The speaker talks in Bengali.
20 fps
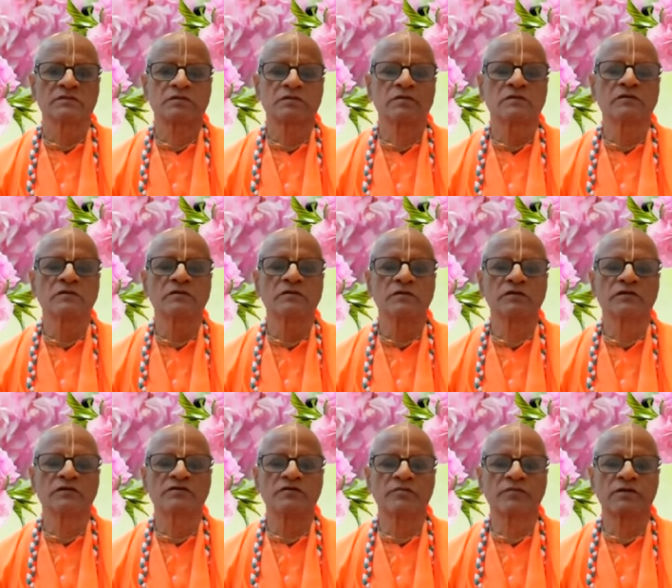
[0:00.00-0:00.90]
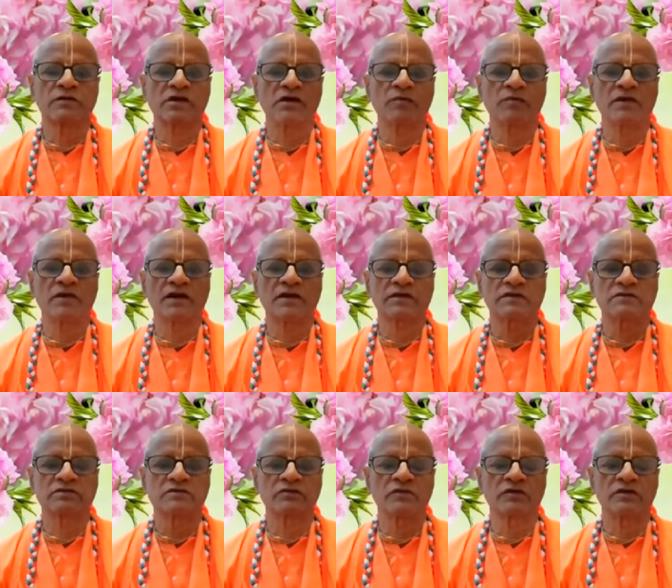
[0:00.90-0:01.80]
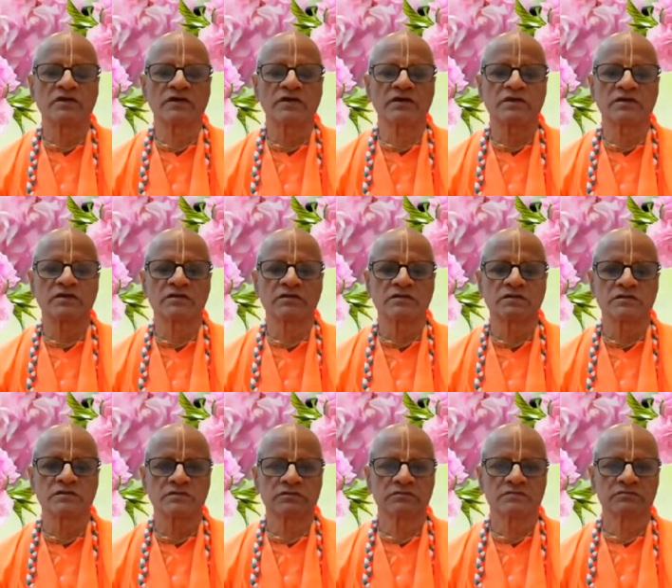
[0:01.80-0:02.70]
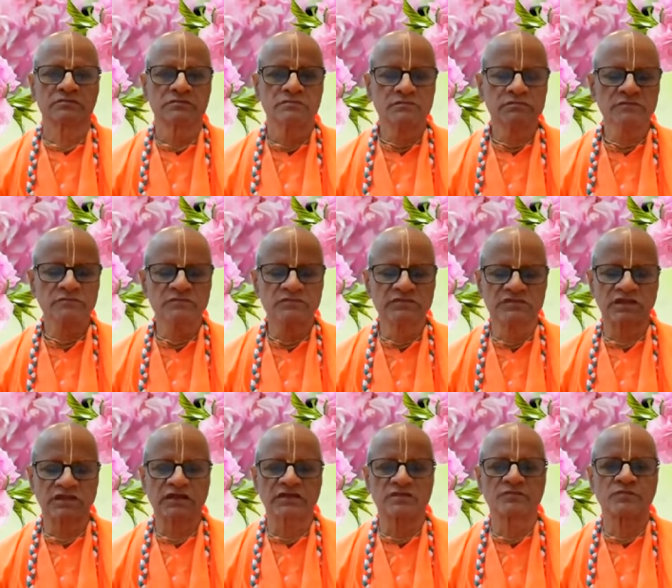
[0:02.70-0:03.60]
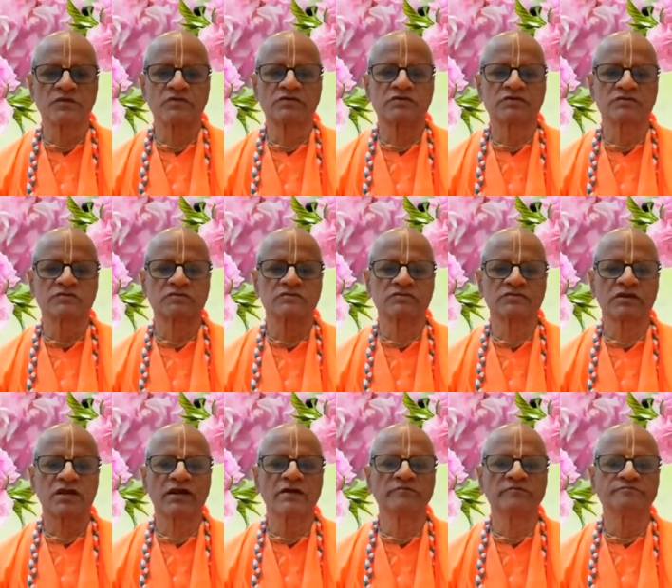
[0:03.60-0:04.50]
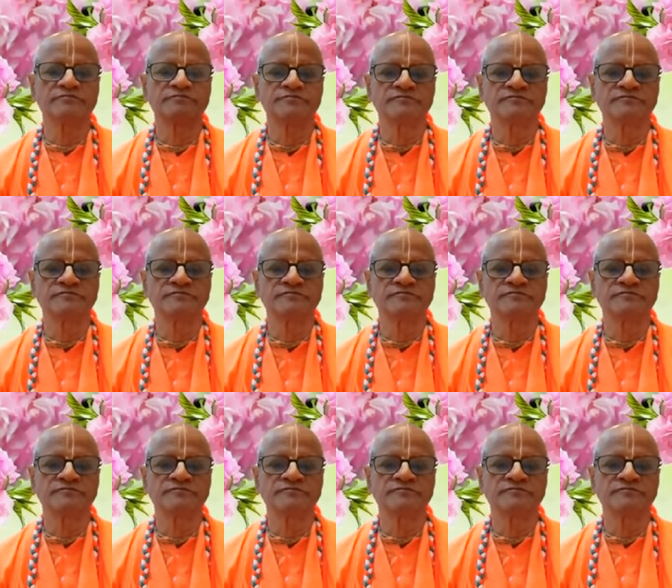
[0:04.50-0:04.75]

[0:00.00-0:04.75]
তো এই সম্পর্কে আমরা একটি শ্লোকের তাৎপর্য শুনছিলাম